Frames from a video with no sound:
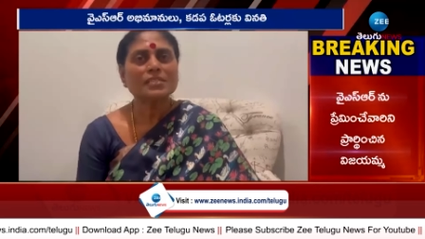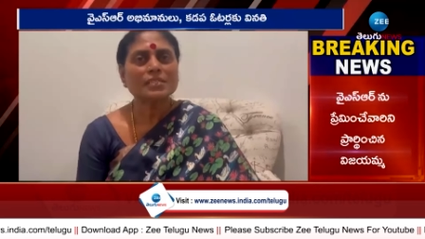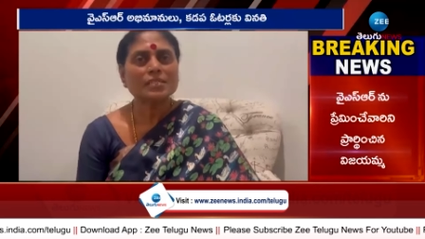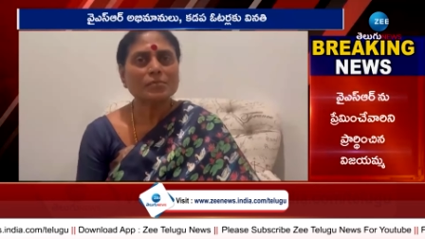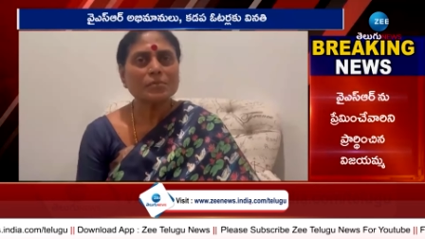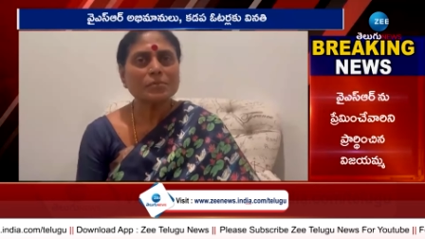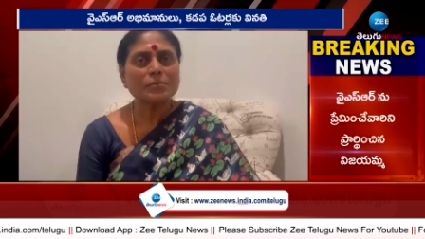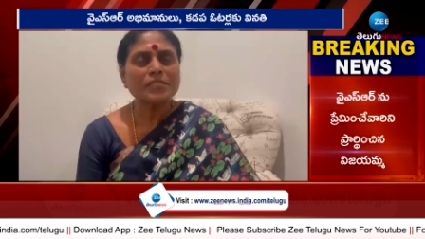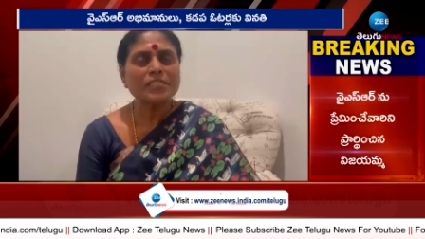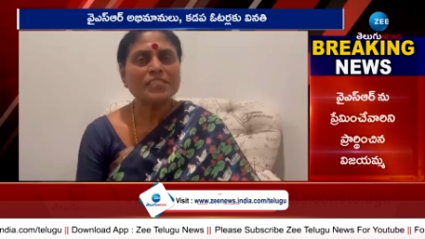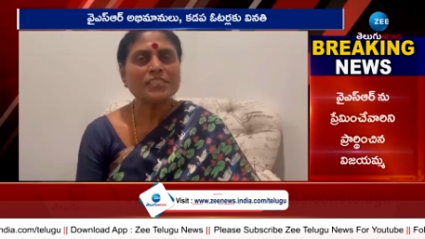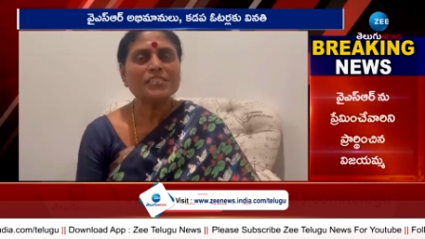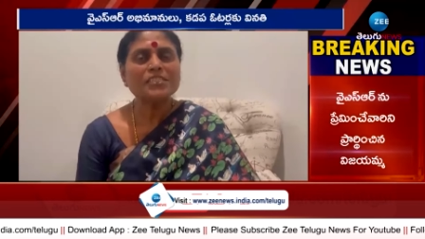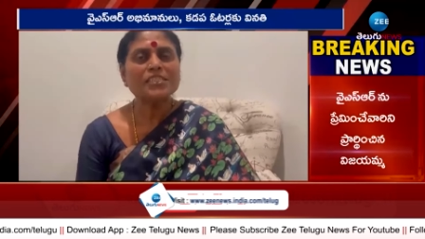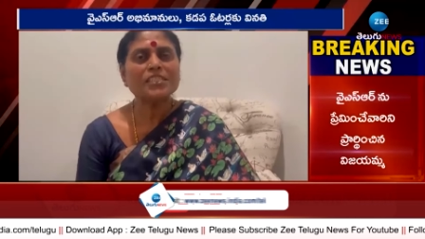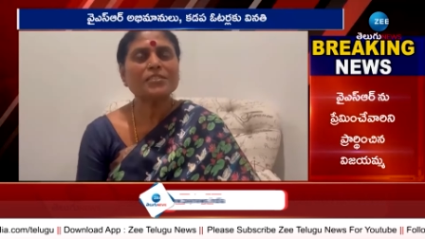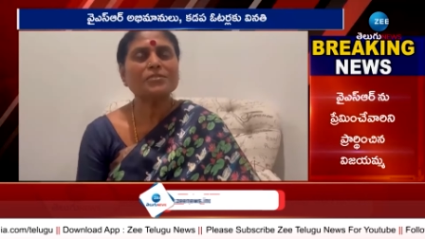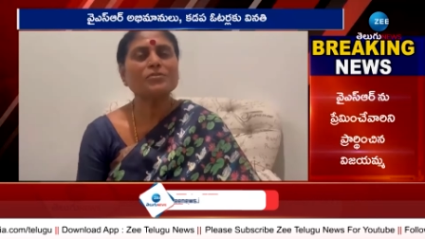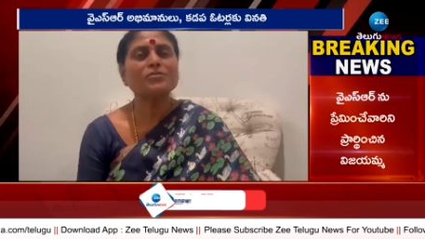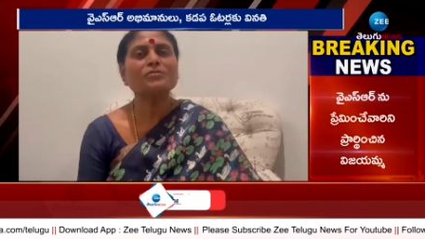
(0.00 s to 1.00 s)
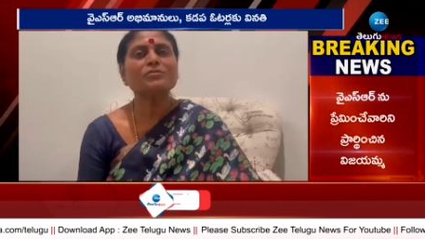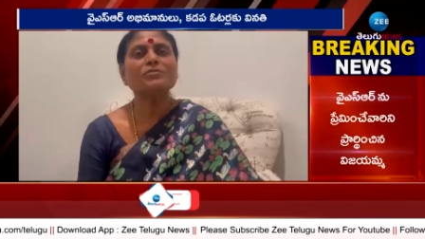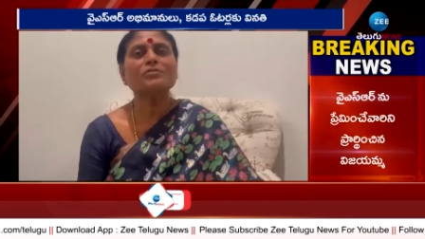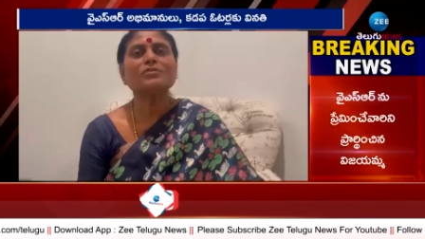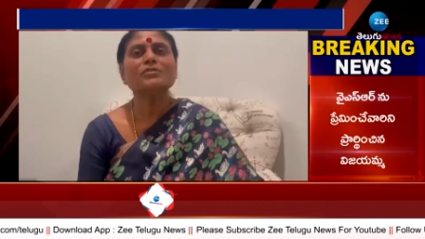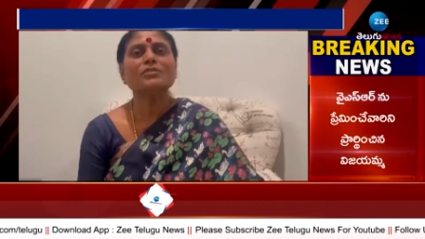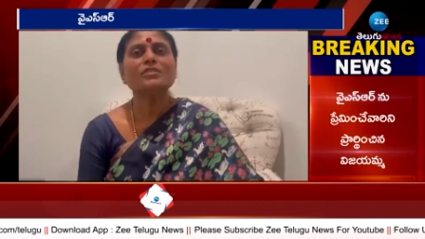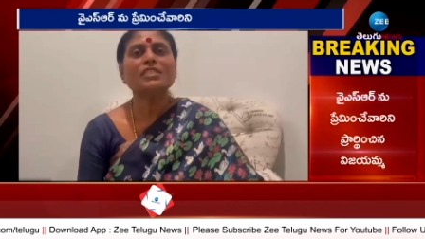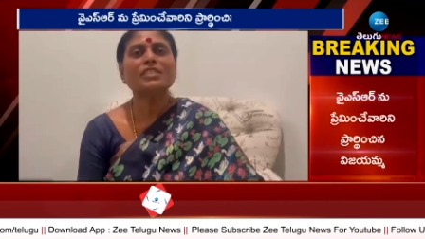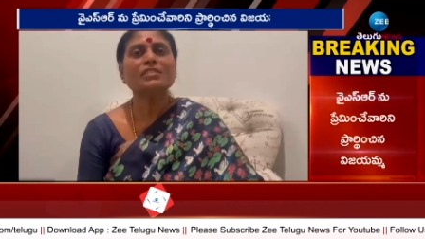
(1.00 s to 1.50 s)
అభిమానించారు
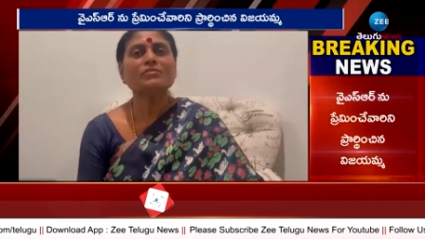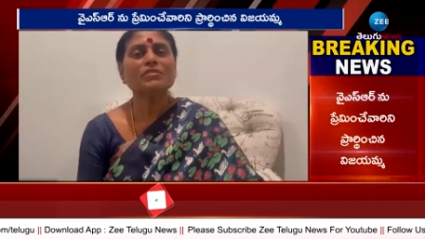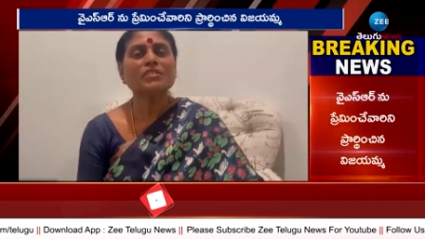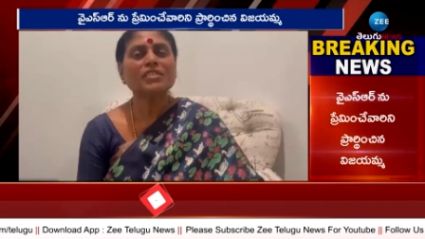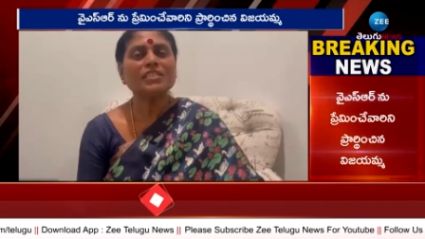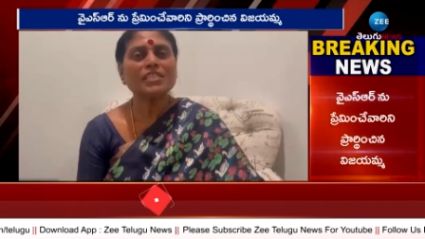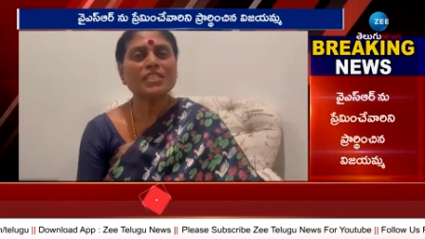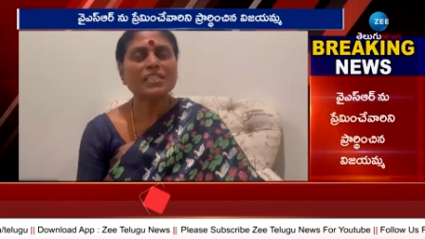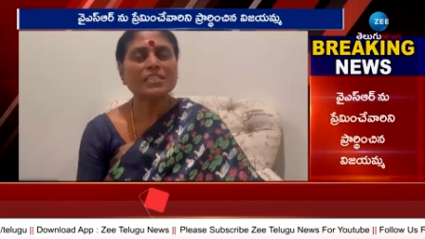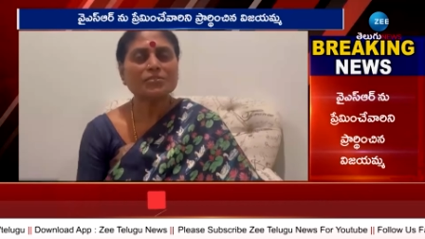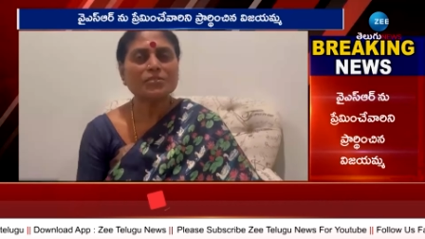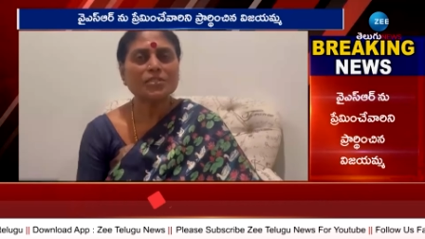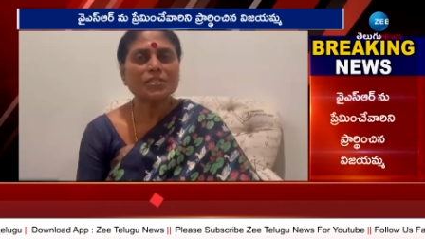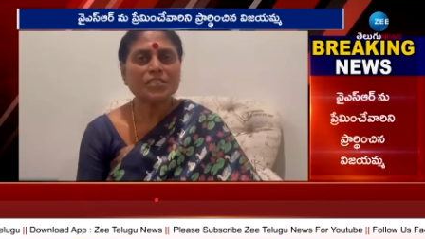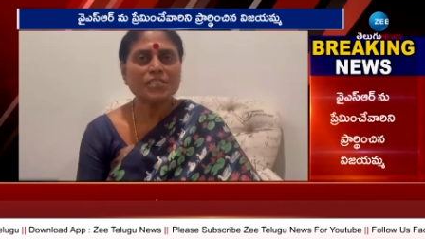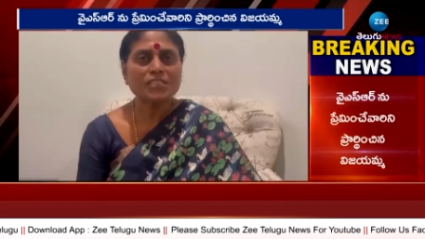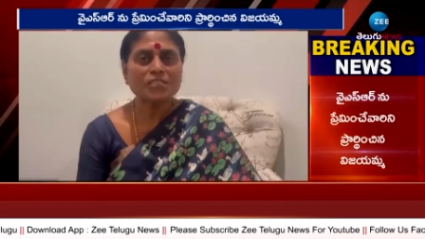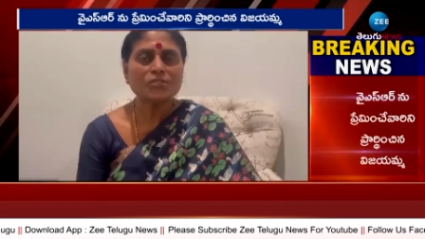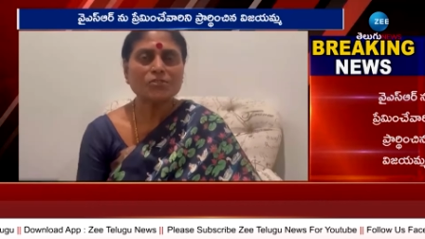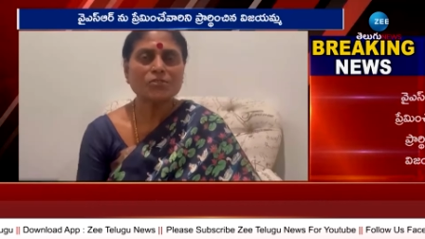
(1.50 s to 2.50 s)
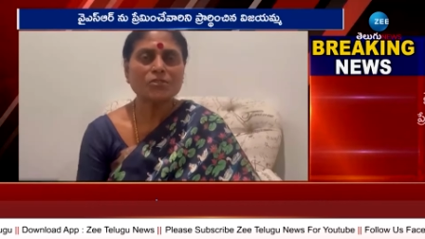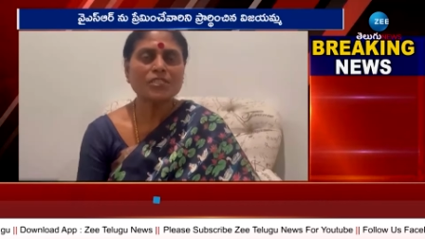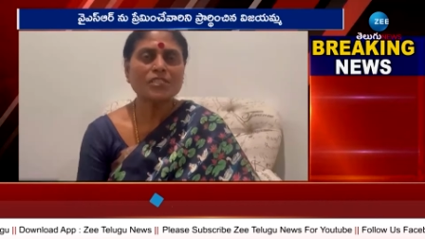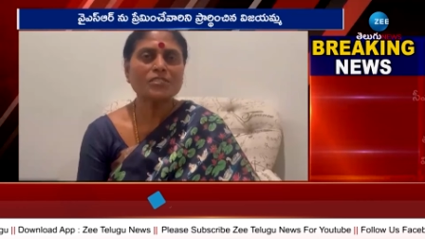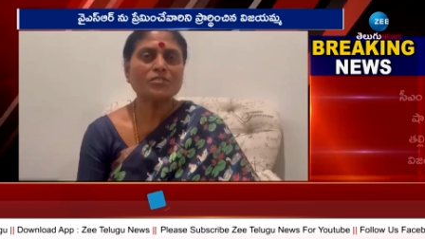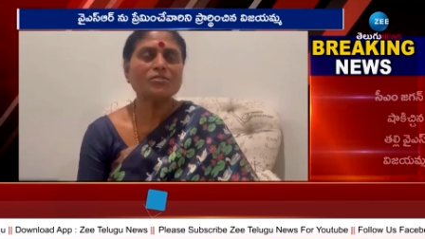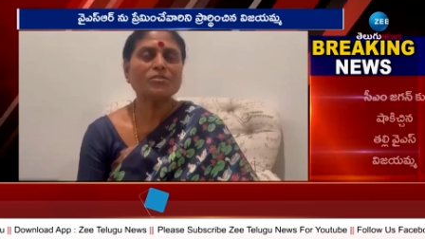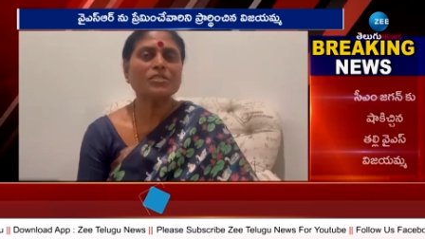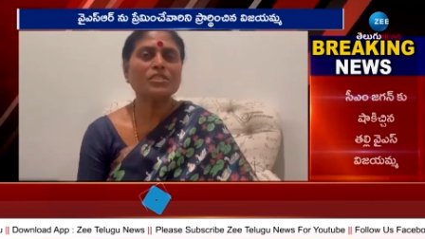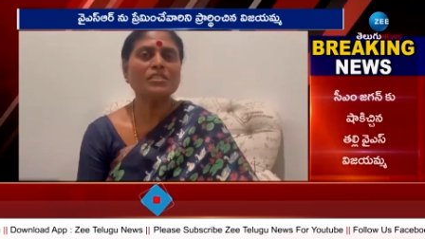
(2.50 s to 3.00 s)
ఏ విధంగా అక్కును
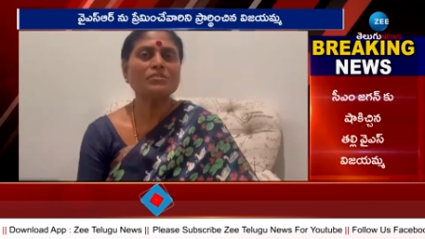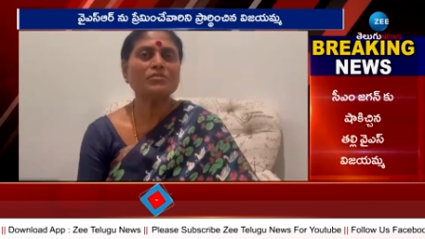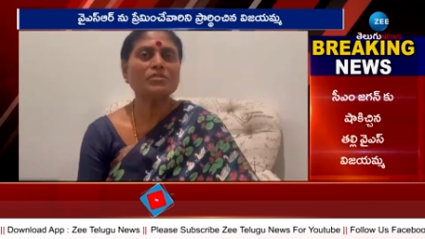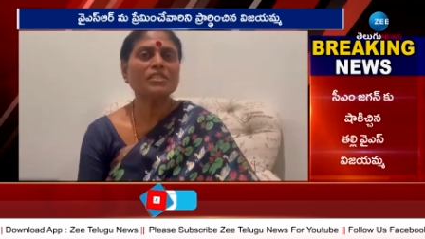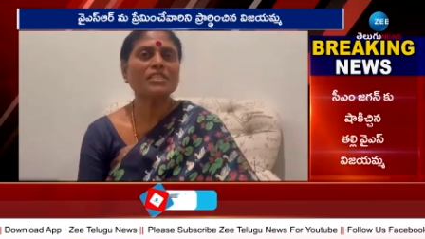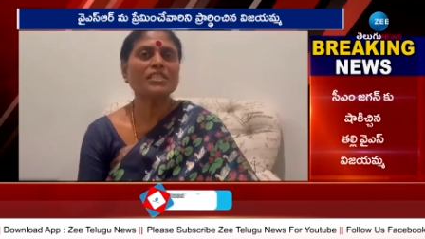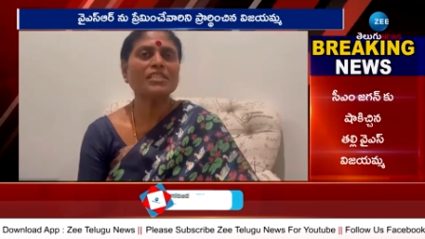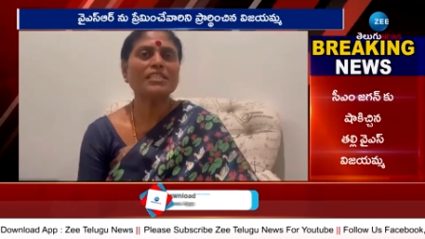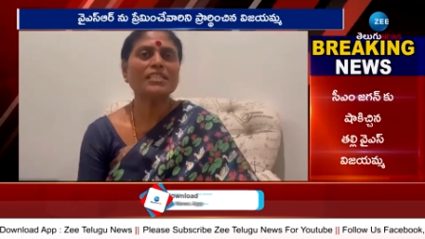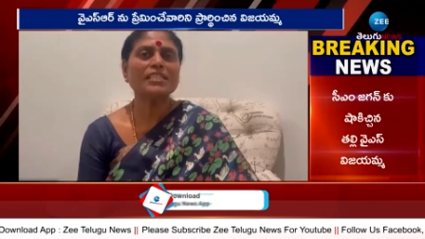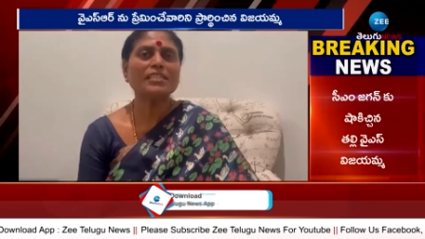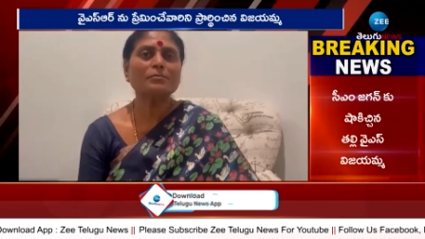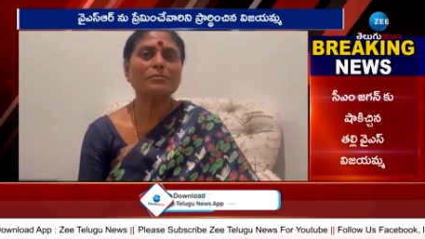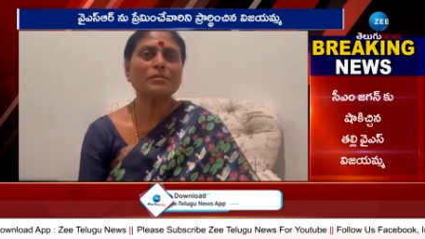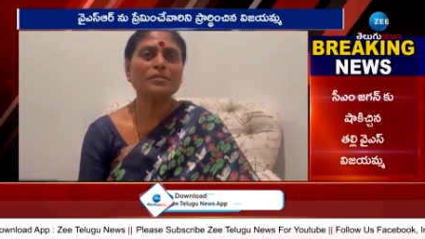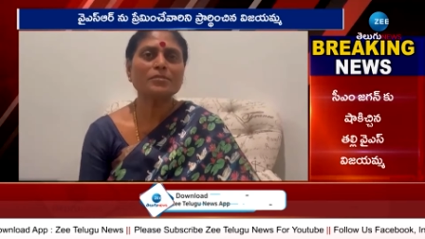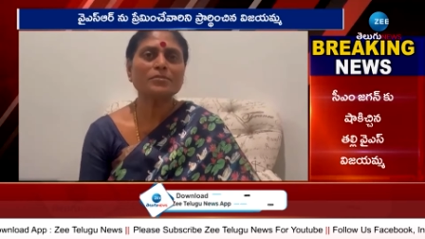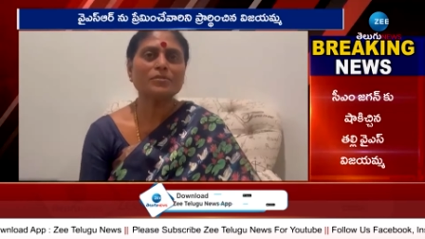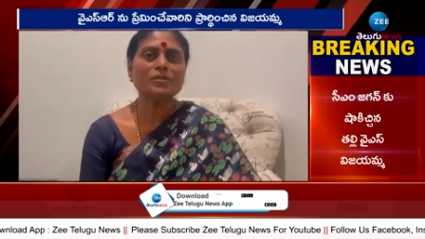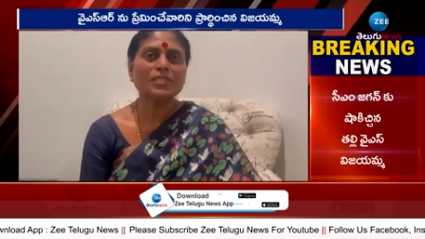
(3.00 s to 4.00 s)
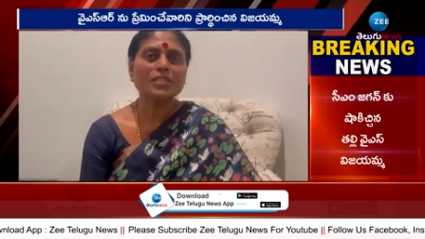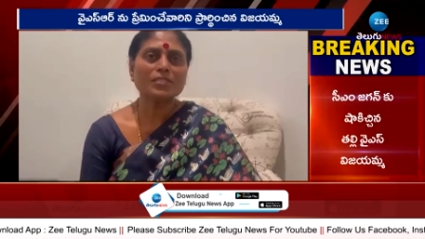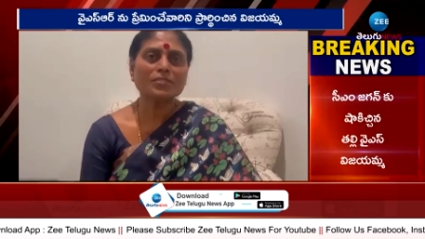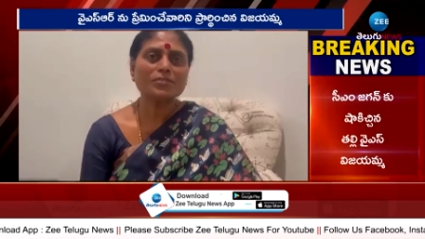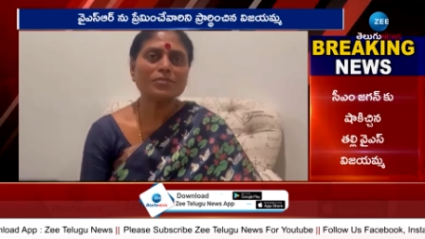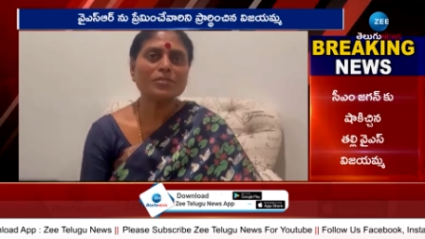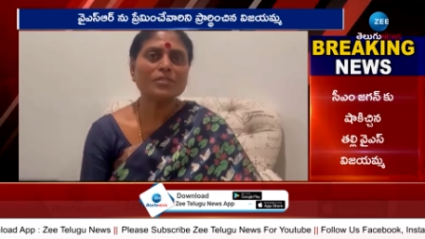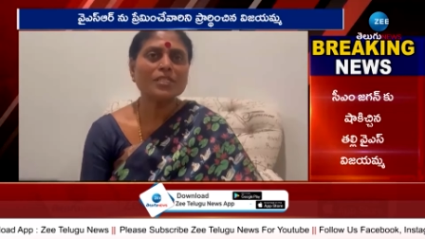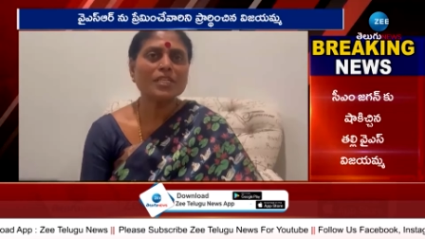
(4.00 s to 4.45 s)
చేర్చుకున్నారు ఏ విధంగా నిలబెట్టుకున్నారు